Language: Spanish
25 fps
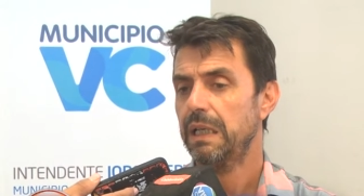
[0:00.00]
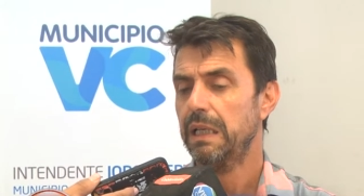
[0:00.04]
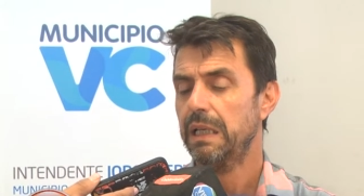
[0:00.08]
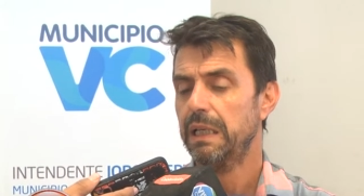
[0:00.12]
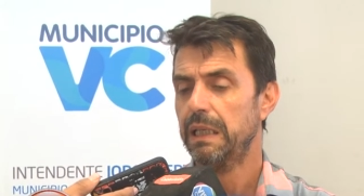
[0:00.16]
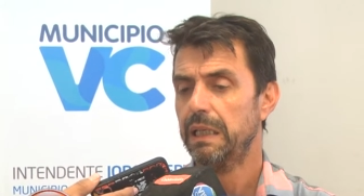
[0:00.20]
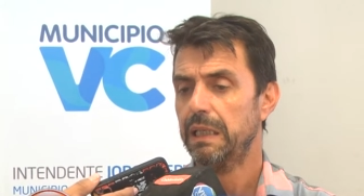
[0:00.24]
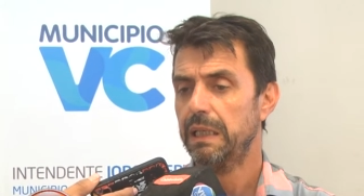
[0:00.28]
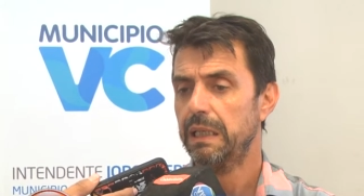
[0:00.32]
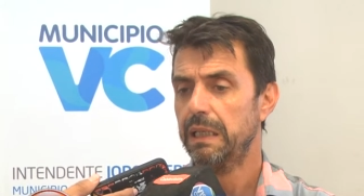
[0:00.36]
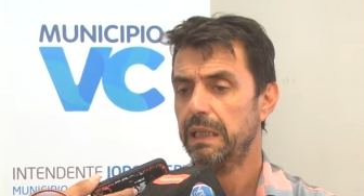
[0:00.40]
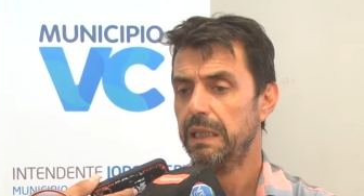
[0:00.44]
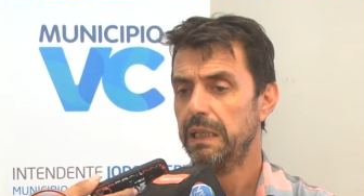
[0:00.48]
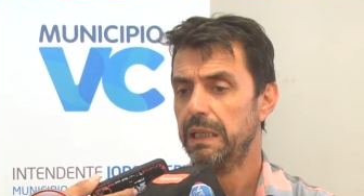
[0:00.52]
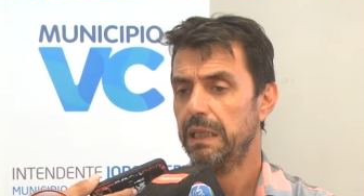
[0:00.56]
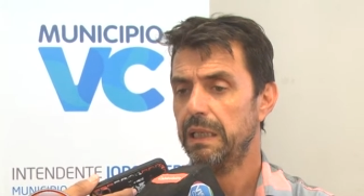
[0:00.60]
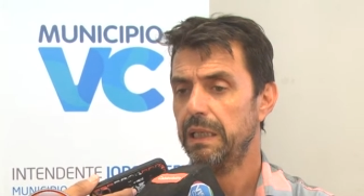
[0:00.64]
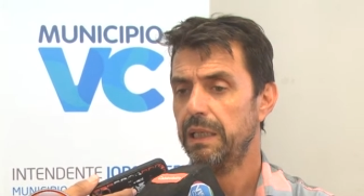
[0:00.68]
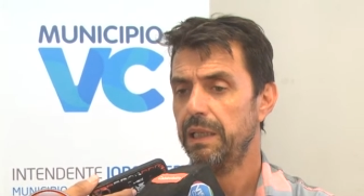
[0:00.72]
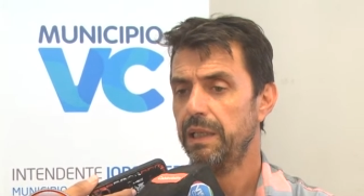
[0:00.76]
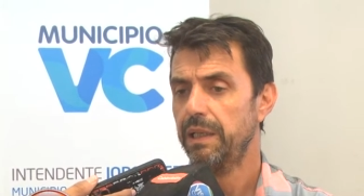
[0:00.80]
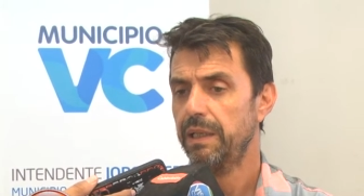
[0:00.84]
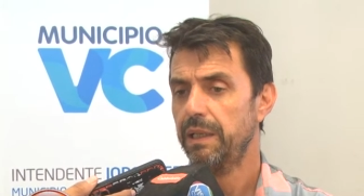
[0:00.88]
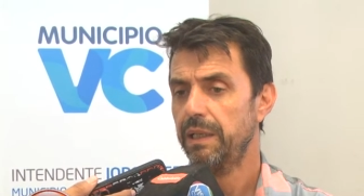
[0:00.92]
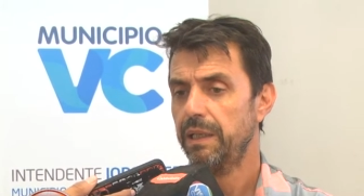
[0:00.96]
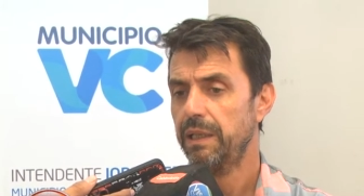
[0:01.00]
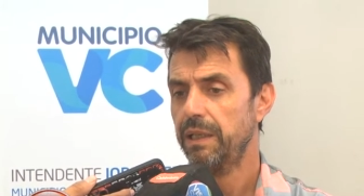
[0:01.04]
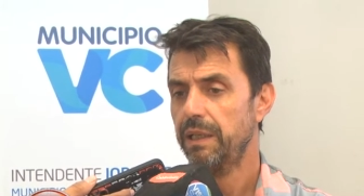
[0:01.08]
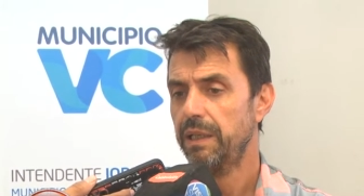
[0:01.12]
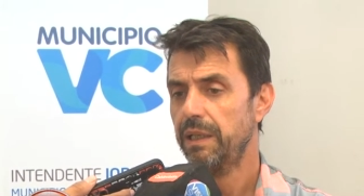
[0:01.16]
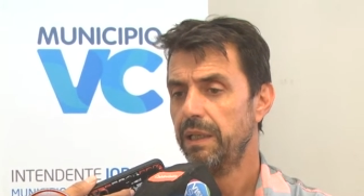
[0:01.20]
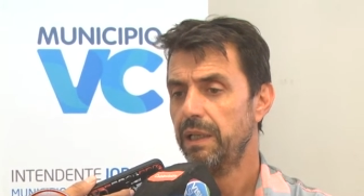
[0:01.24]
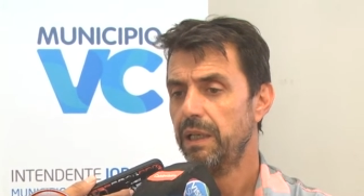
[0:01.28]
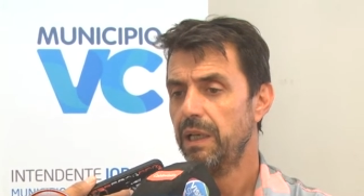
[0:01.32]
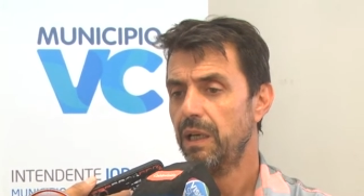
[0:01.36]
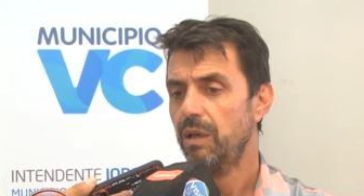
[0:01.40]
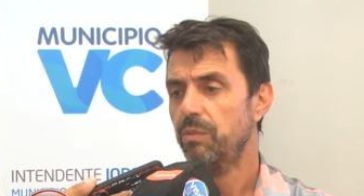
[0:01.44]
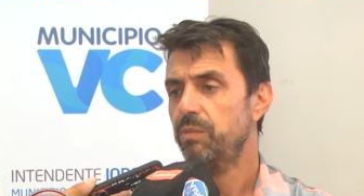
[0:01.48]
eh,
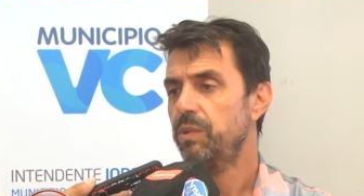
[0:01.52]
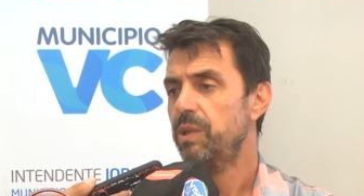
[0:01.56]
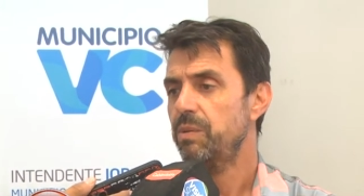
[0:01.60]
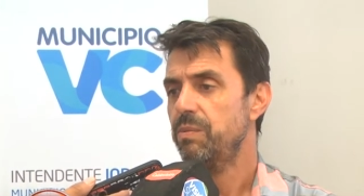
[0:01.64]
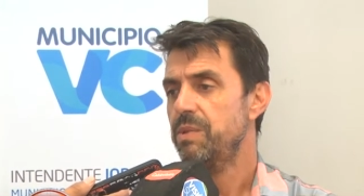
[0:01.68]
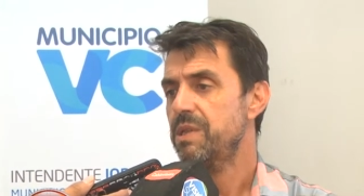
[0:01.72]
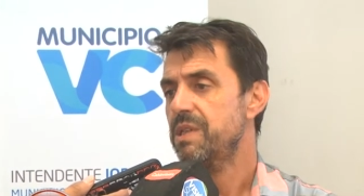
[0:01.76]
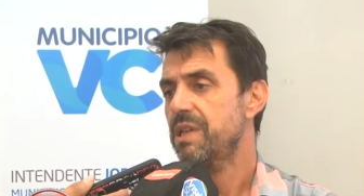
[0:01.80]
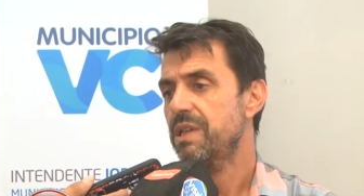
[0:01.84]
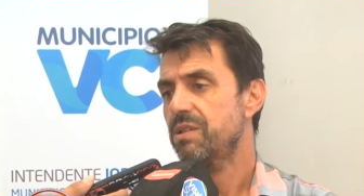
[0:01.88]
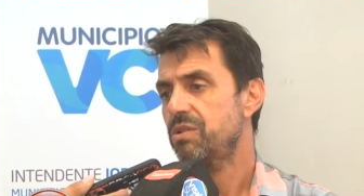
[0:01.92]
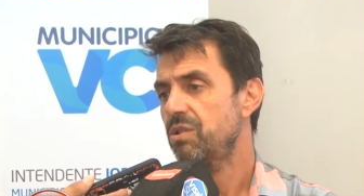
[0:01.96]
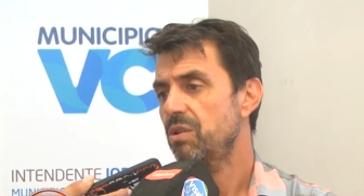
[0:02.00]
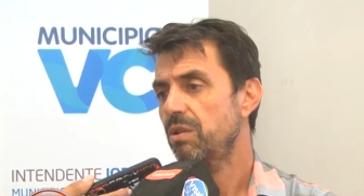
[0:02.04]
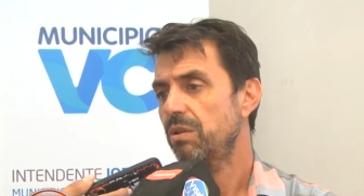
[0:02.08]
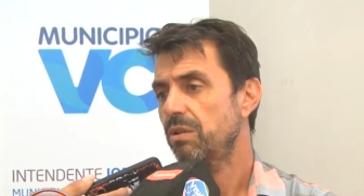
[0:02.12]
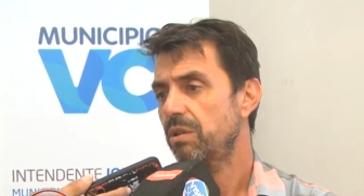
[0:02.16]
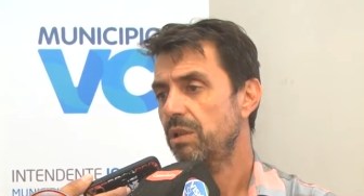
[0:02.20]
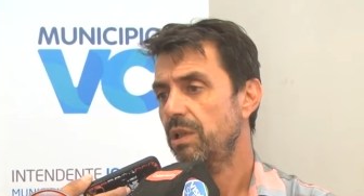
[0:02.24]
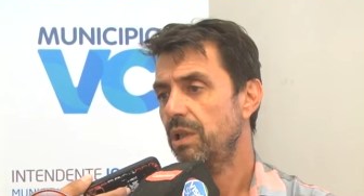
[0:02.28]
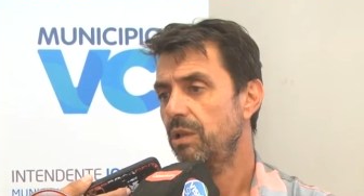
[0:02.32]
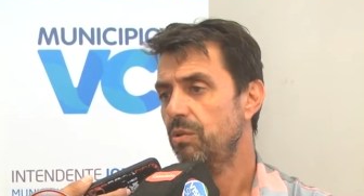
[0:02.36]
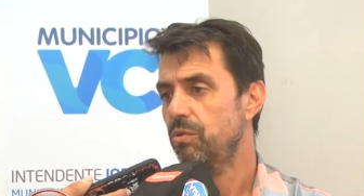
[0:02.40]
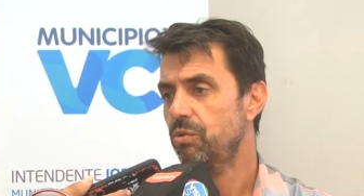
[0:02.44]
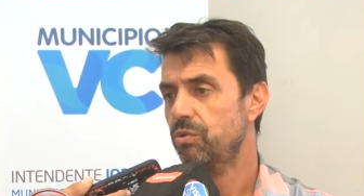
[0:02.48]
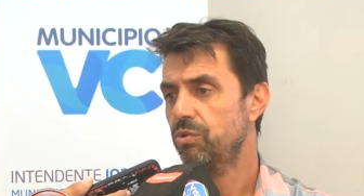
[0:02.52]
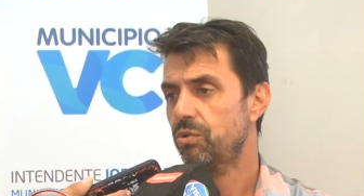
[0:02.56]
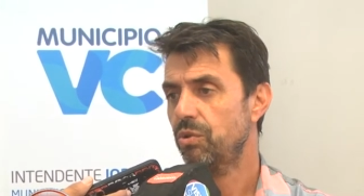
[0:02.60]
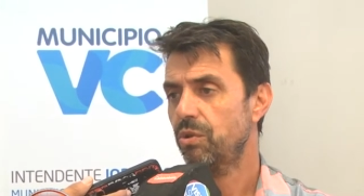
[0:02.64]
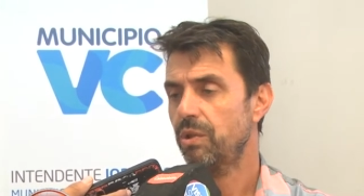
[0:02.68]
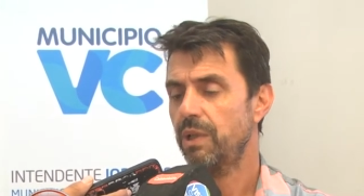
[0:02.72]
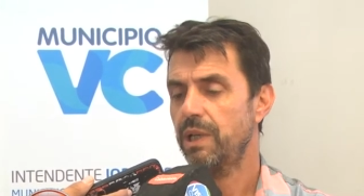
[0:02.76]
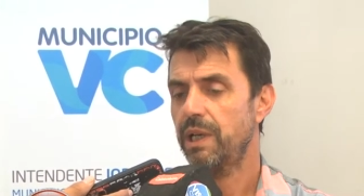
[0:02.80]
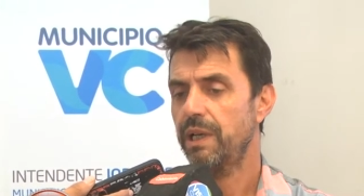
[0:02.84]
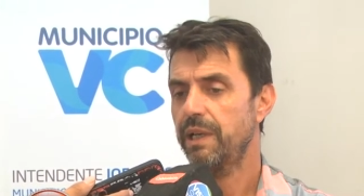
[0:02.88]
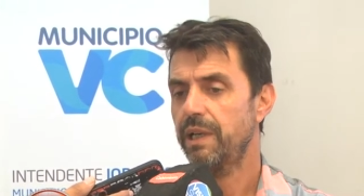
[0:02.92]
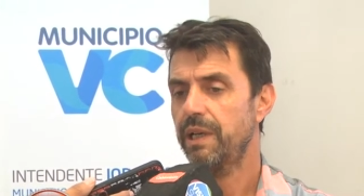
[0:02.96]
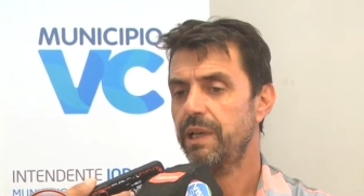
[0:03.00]
la optimización del uso
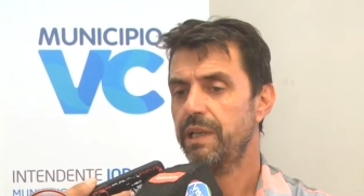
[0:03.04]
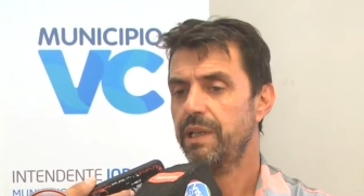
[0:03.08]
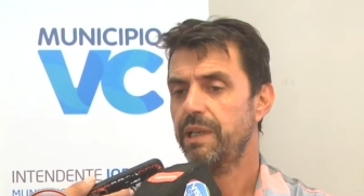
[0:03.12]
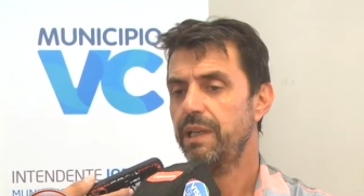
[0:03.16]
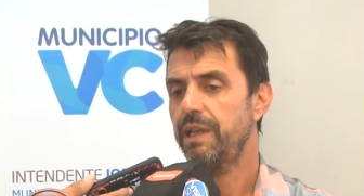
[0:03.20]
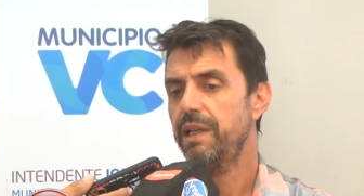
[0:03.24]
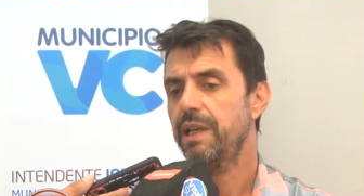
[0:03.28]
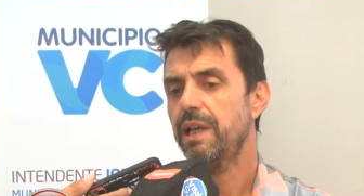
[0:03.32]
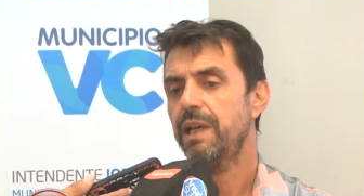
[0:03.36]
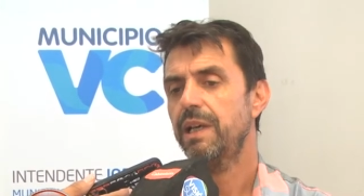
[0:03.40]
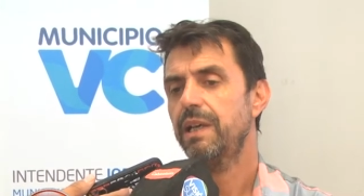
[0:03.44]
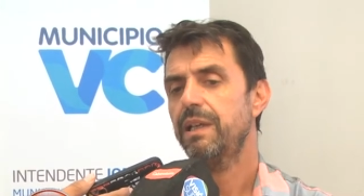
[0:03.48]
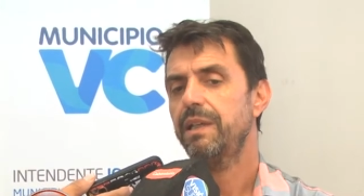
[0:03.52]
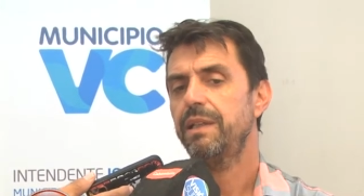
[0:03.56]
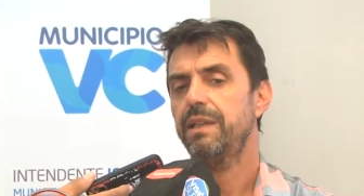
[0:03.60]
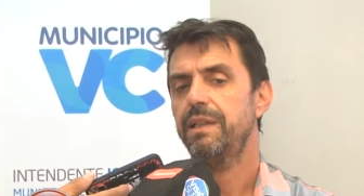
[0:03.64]
de la energía